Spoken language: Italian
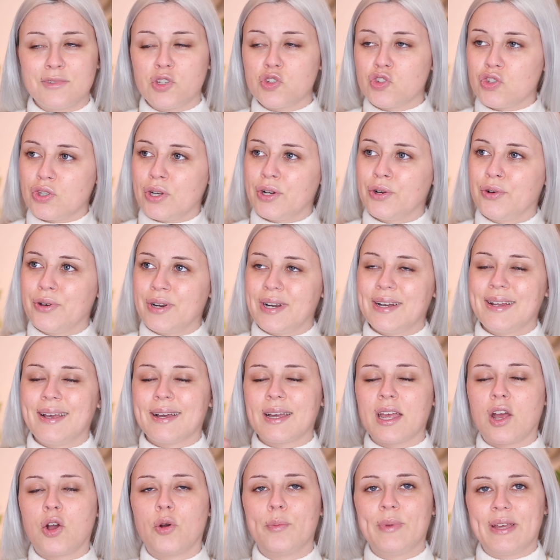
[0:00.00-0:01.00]
Non so ancora
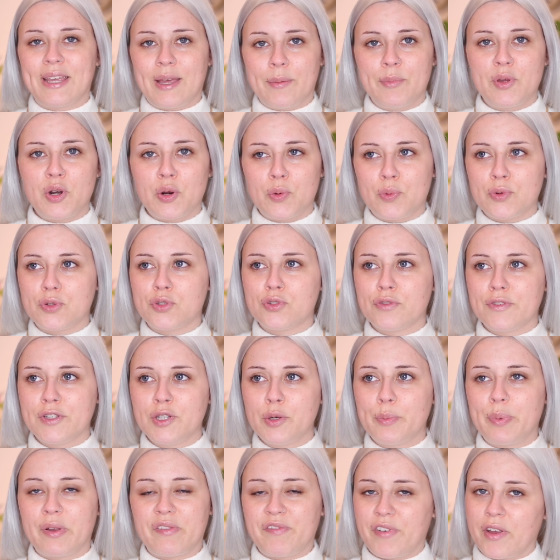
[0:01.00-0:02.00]
neanche come chiamerò questo video
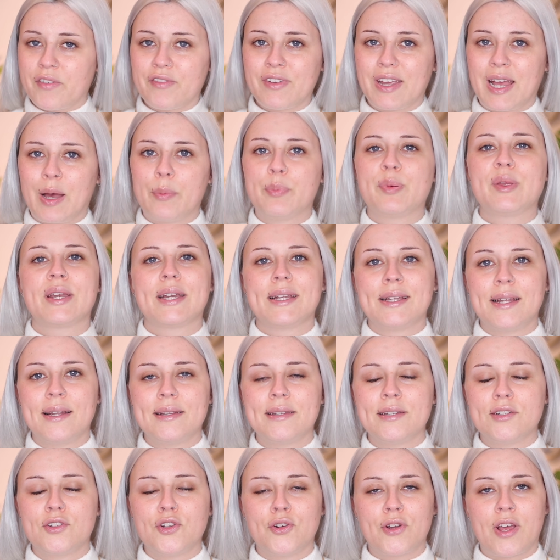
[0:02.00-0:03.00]
per farvi capire dal
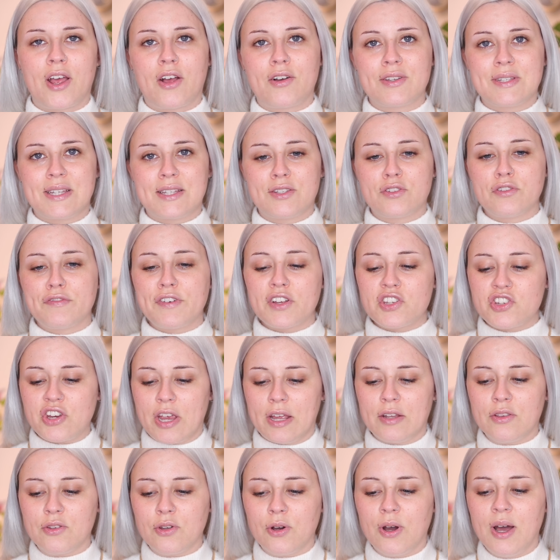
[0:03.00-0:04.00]
titolo che cosa sto
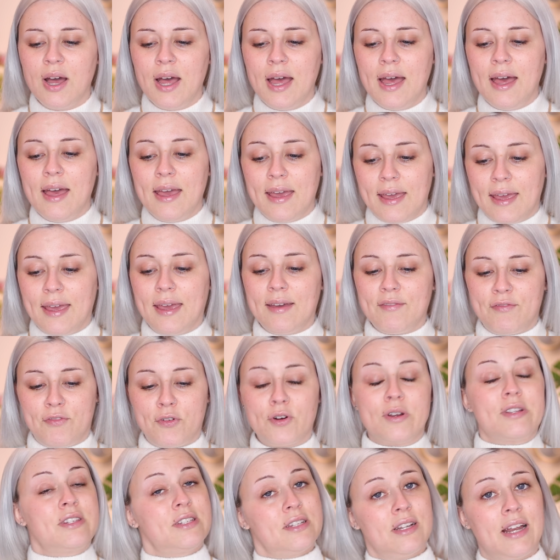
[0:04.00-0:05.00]
facendo e
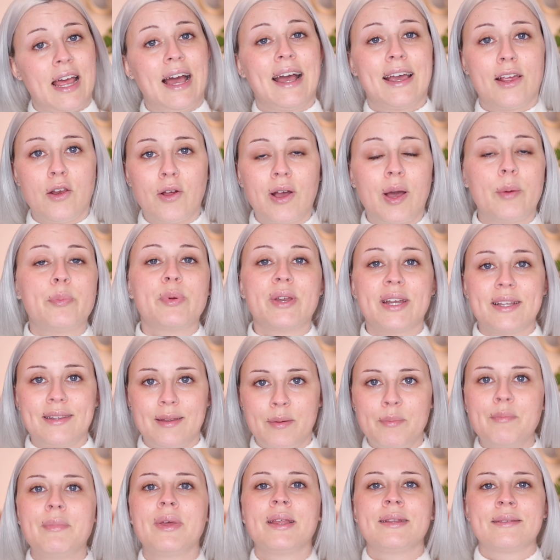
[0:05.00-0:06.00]
forse neanche lo capirete
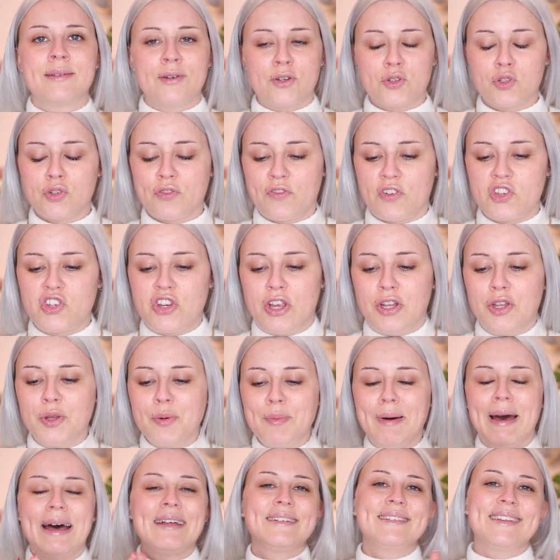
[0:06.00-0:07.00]
mentre lo sto facendo,
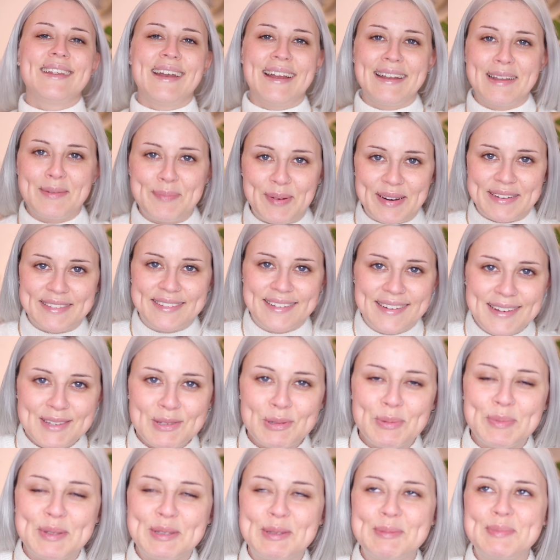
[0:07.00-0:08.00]
ma direi di partire
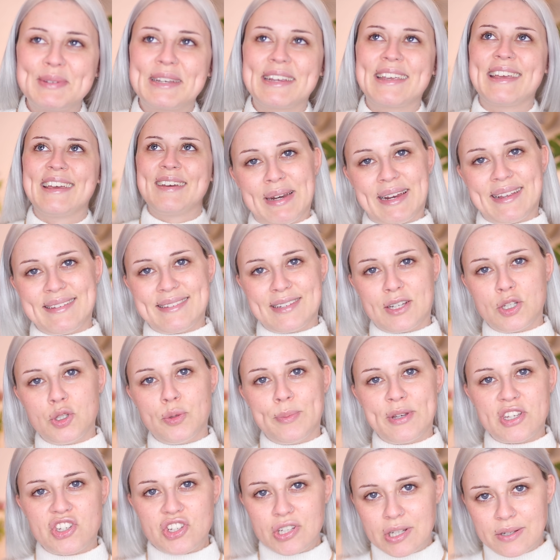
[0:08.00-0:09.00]
subito perché, perché secondo
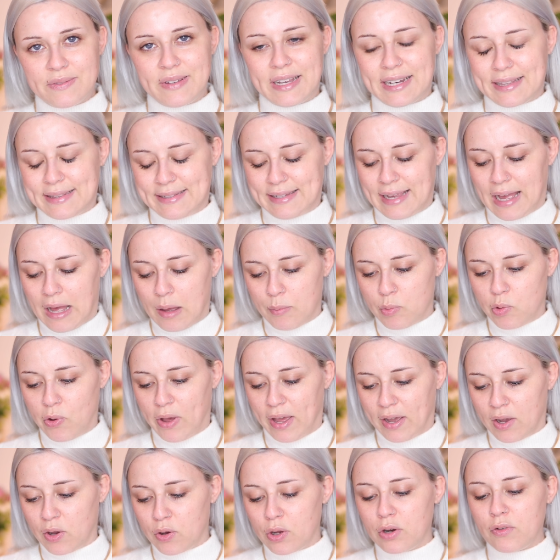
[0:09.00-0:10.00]
me ci divertiamo,
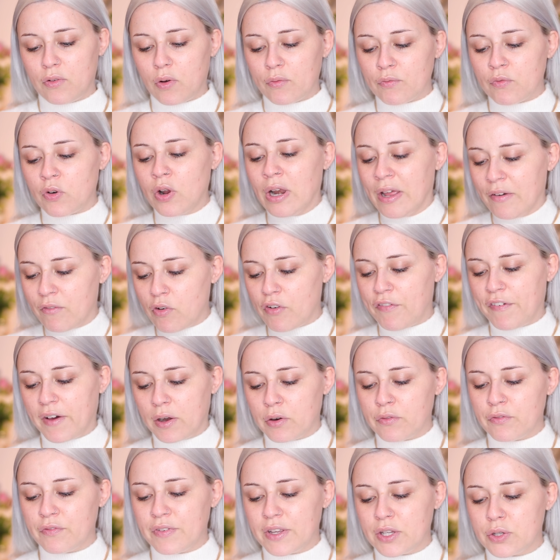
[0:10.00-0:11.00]
eccolo. Volevo fare
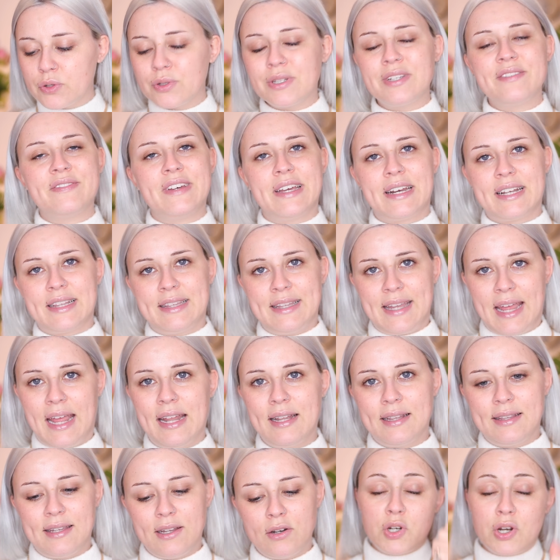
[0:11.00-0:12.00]
un video
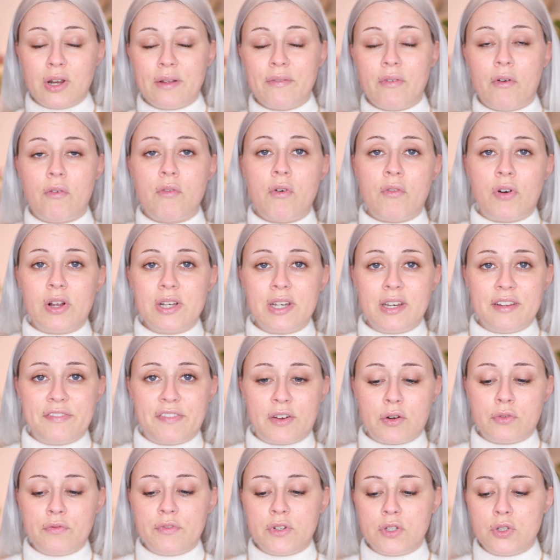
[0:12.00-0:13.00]
divertente, non avevo voglia di
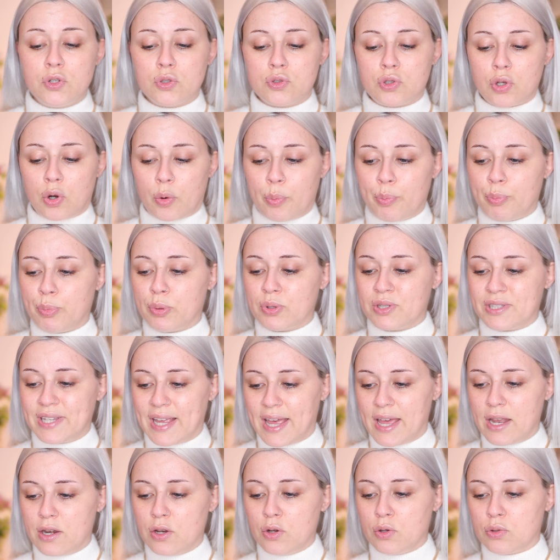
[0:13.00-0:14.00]
fare un video troppo
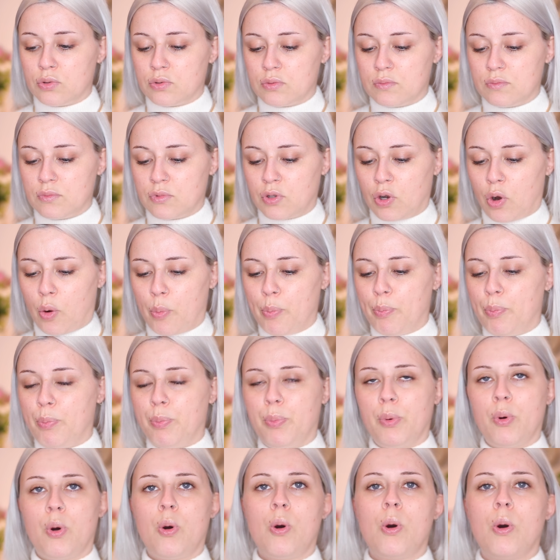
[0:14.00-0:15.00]
serio,
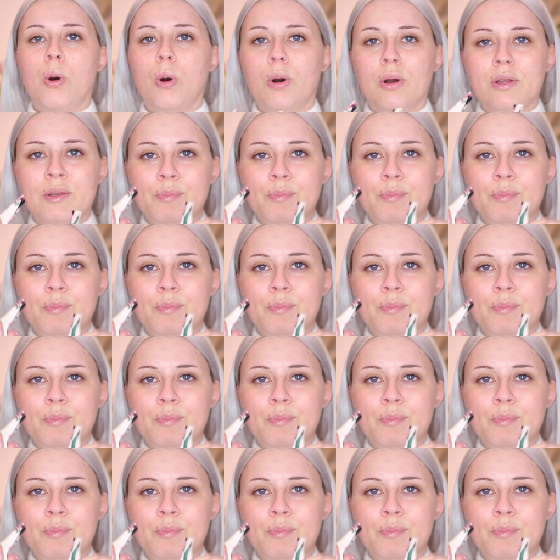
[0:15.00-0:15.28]
troppo